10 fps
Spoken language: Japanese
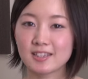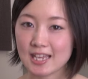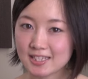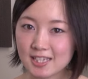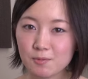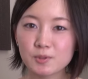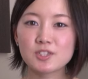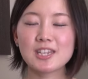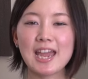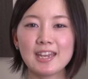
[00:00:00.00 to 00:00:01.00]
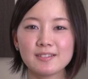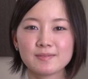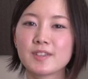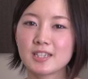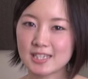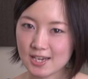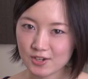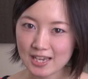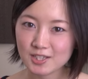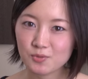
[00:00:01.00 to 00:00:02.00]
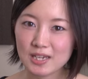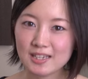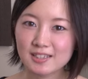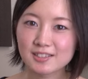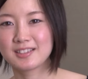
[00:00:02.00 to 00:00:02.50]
That's it for today See you next week